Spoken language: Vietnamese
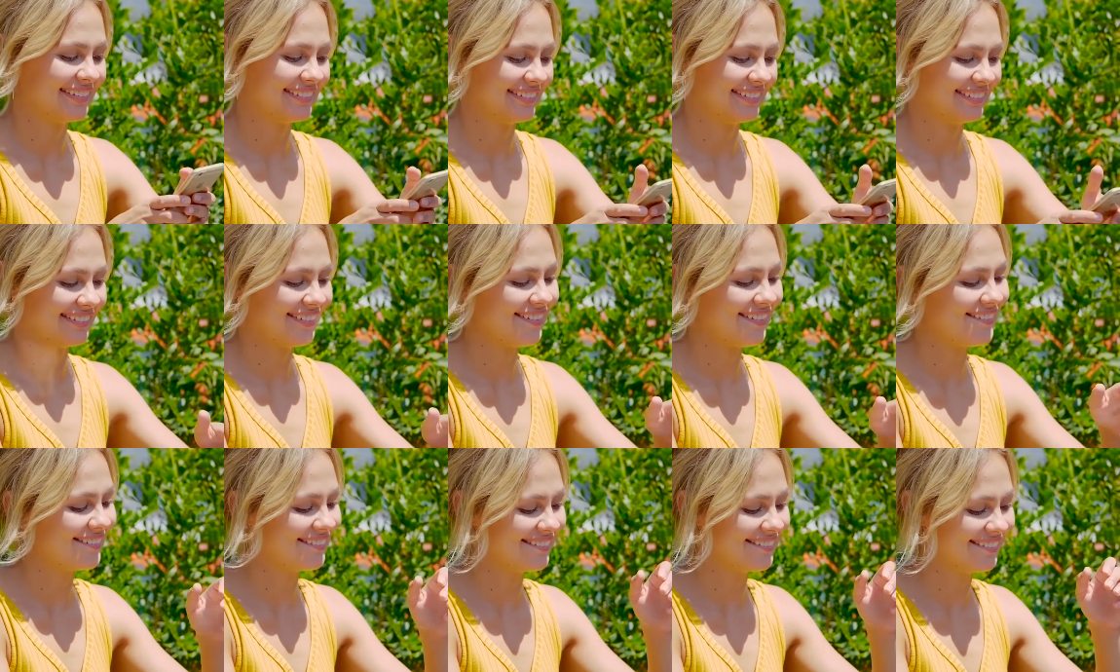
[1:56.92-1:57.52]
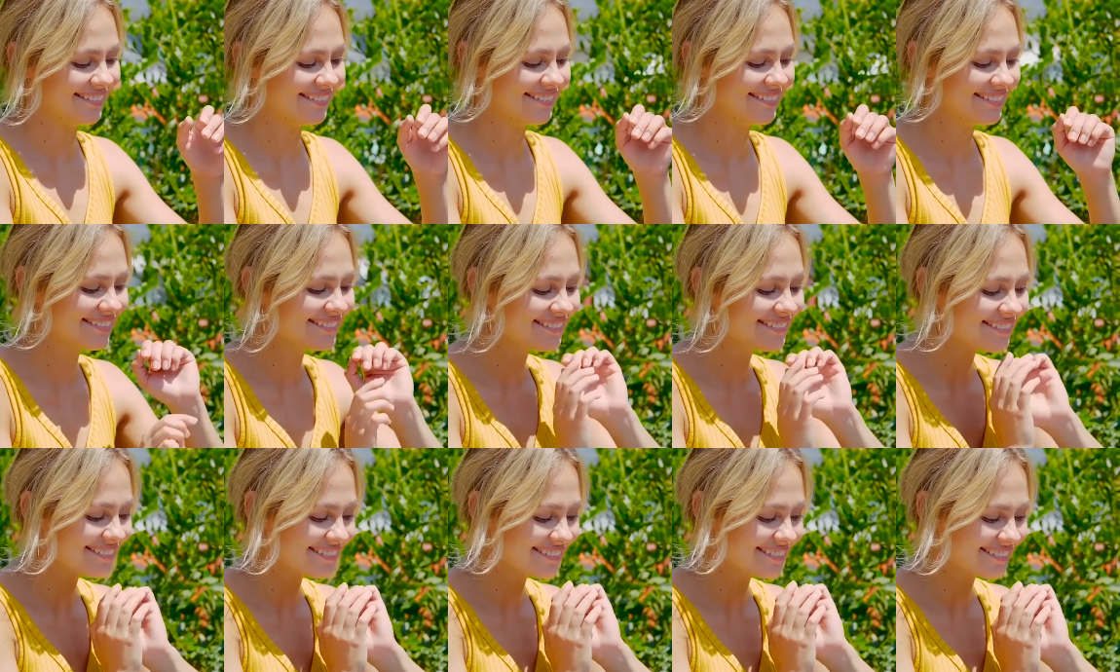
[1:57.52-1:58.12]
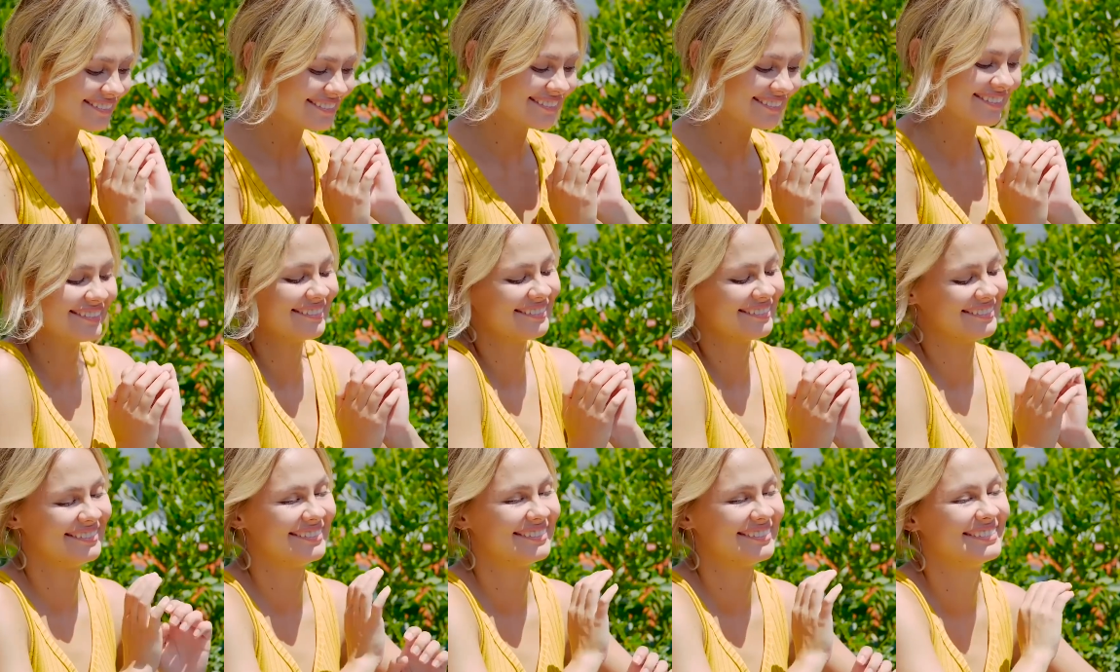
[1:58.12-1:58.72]
nhất ừ, chờ đợi bạn mình trả
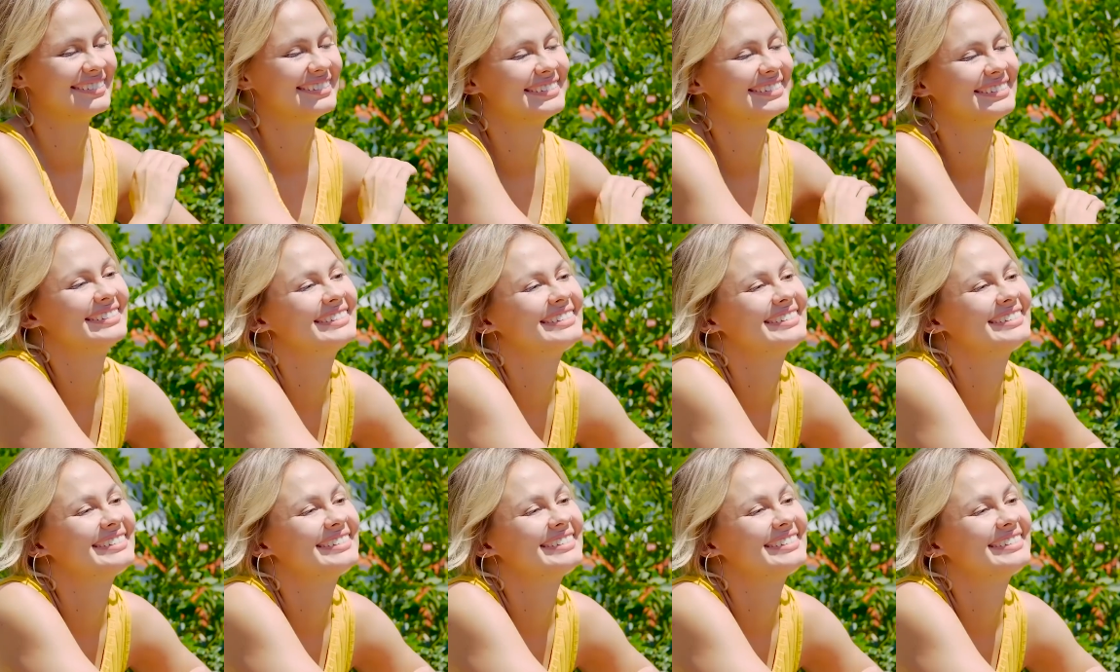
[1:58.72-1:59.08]
lời tin nhắn